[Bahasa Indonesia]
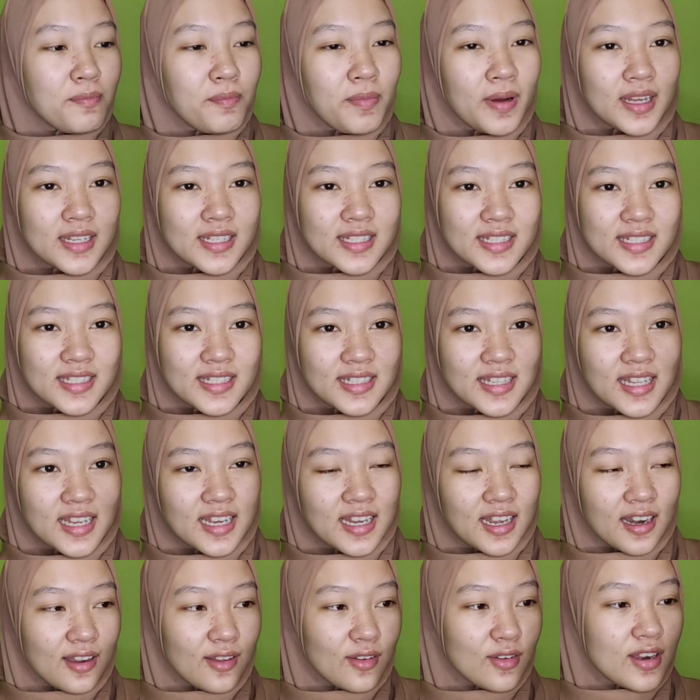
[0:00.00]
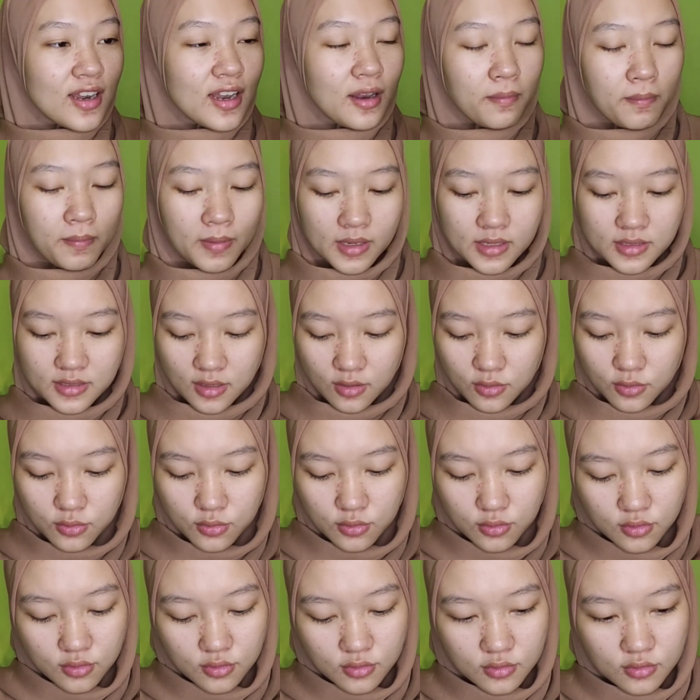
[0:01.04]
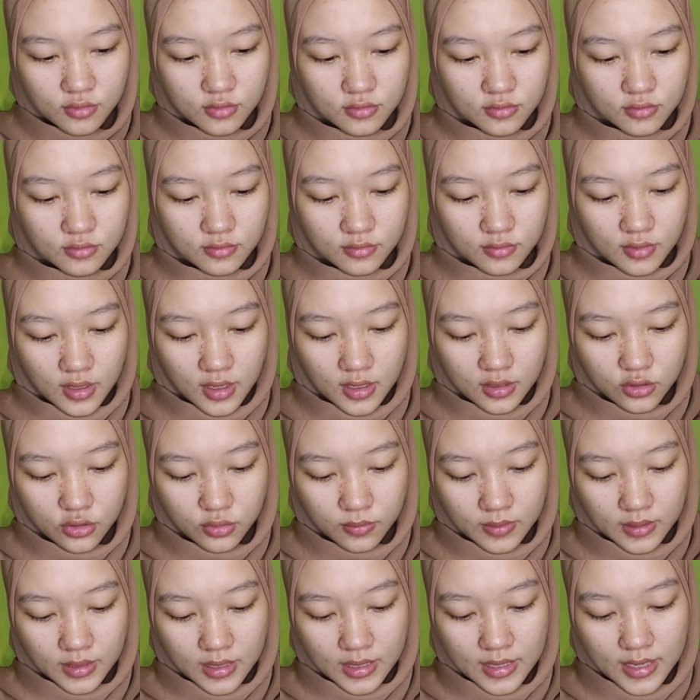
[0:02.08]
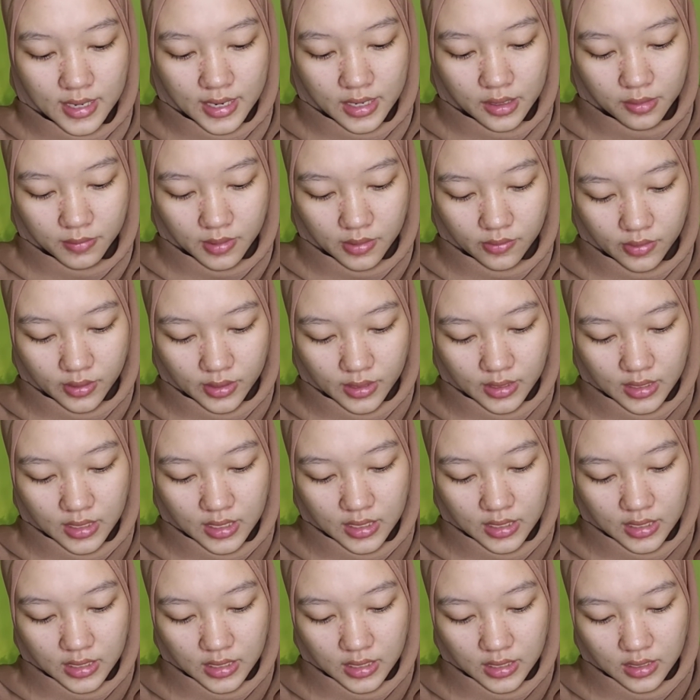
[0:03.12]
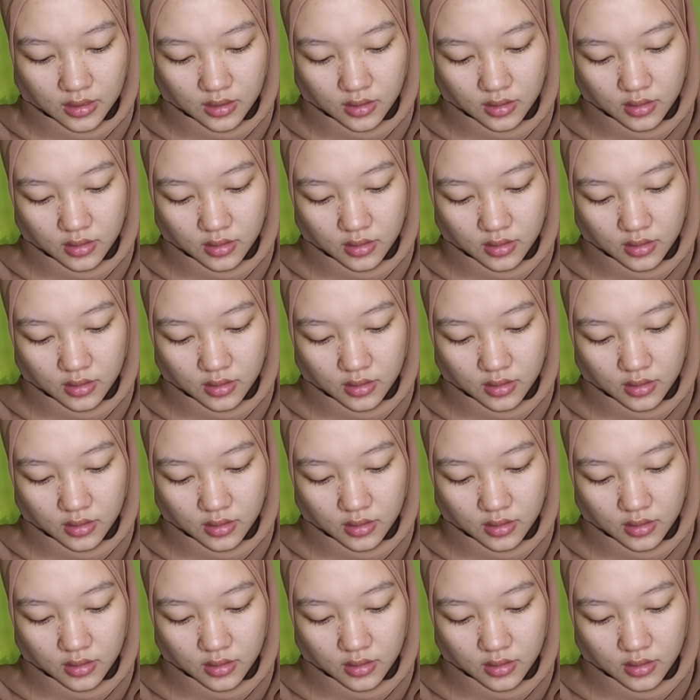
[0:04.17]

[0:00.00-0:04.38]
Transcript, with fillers: lepas stikernya udah lepas aku cuman ada air mawar yang ini